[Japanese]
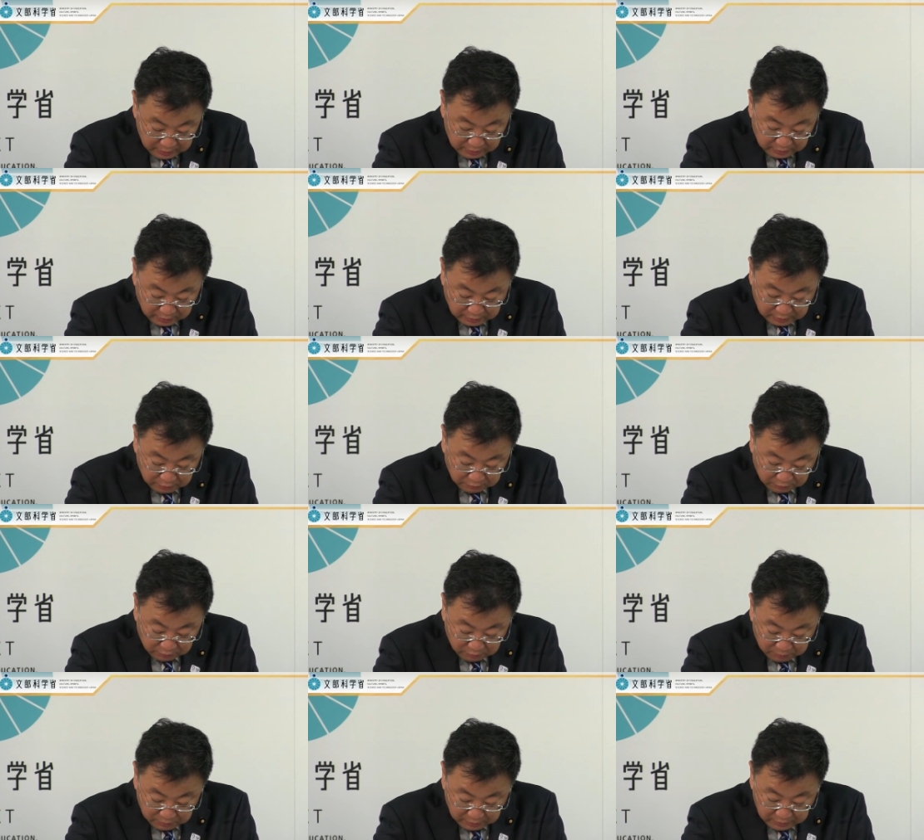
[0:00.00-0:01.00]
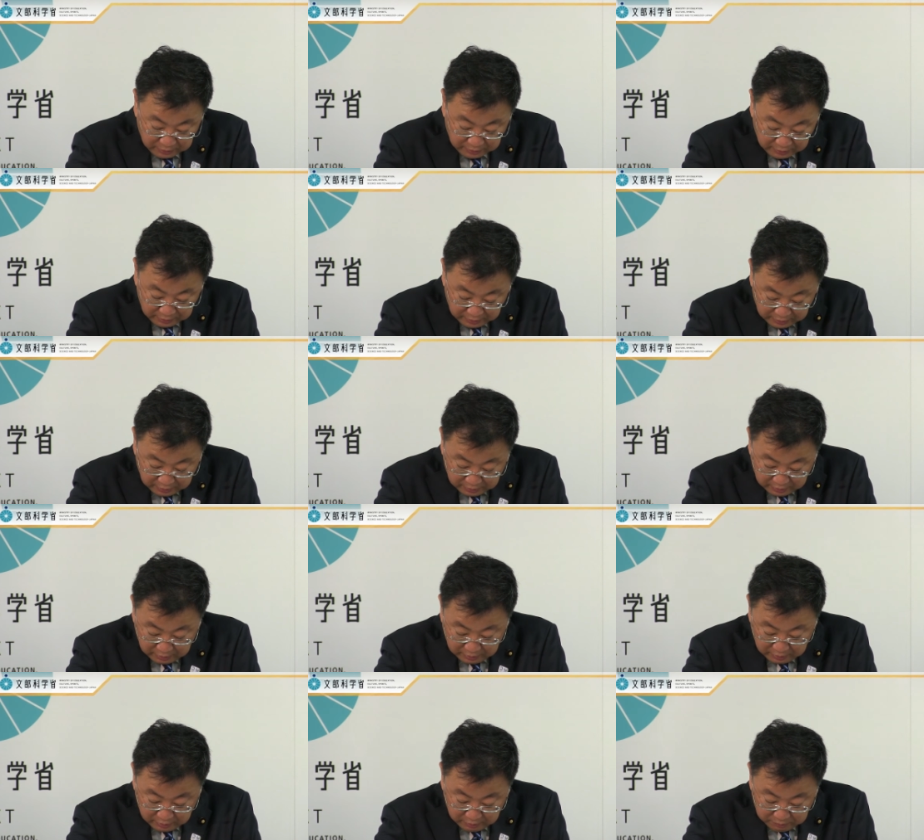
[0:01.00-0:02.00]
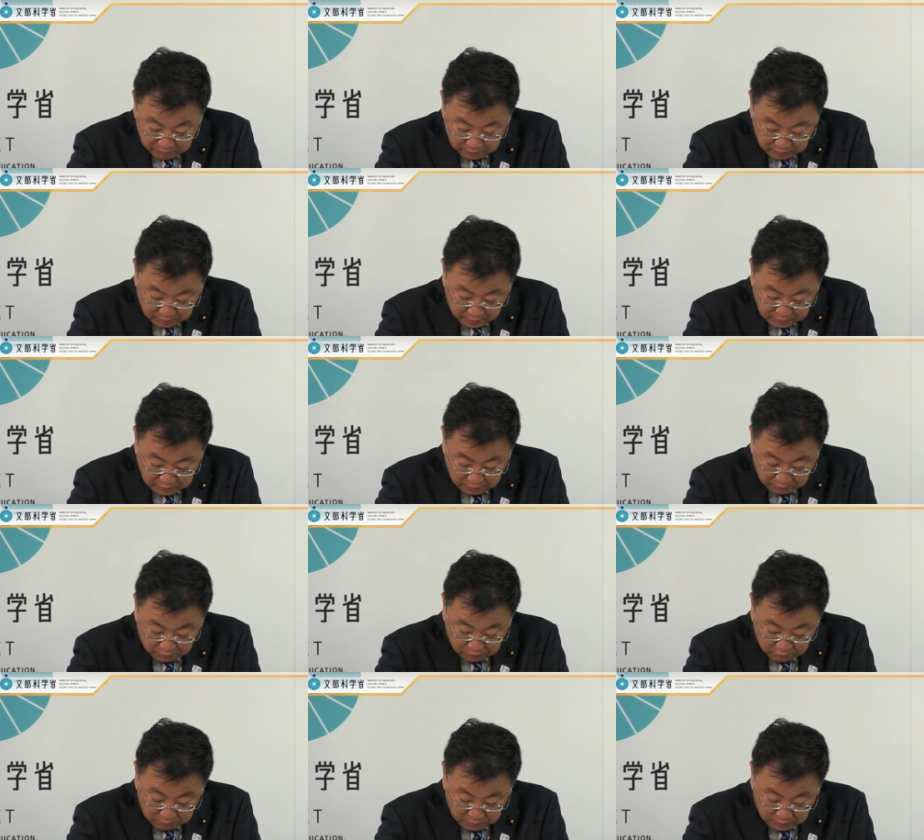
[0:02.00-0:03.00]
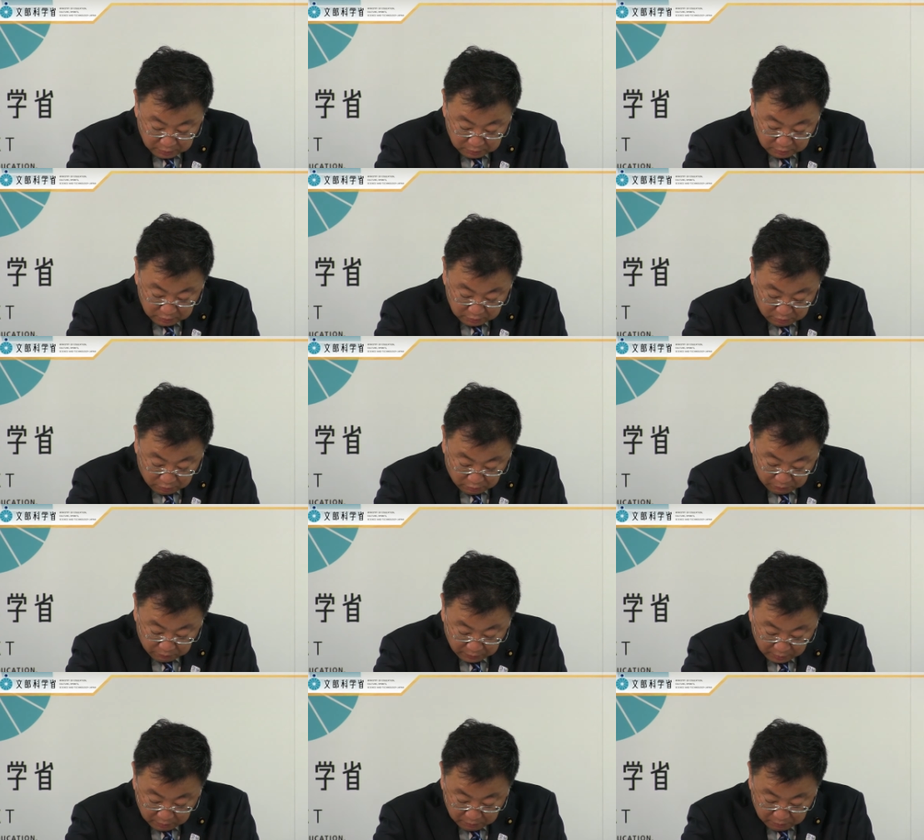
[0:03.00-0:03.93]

立ち会うとともに、開催国ブラジルの